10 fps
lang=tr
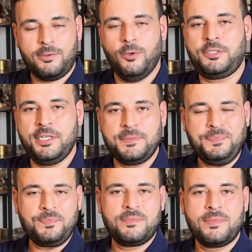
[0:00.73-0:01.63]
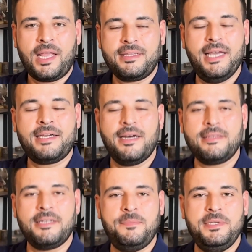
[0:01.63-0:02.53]
Dostlarım,
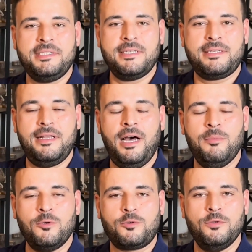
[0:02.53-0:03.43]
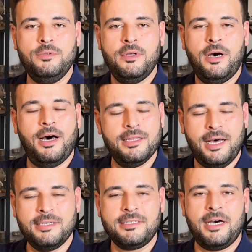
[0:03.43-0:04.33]
tekrardan hepinize selam olsun.
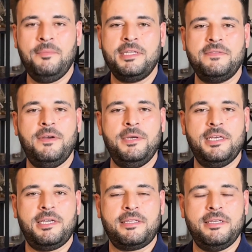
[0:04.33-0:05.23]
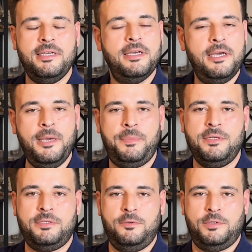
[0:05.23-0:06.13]
Allah'ın rahmeti ve bereketi
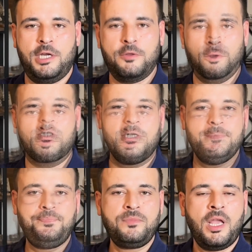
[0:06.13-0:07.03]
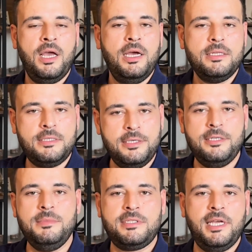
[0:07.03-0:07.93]
hepinizin üzerine Dostlarım,
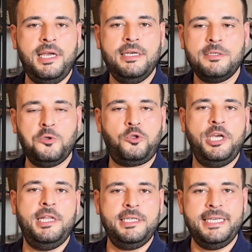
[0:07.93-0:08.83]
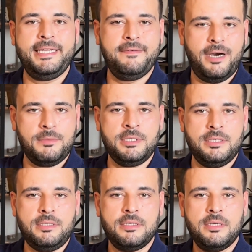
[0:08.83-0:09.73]
dinimizde ritüelin yeri var
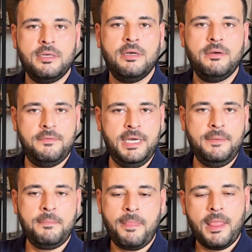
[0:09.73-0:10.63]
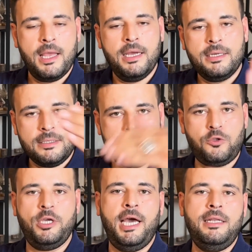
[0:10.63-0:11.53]
mıdır? Ve
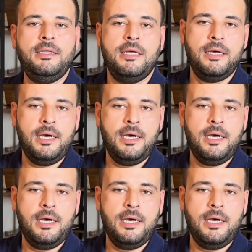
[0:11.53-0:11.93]
ritüel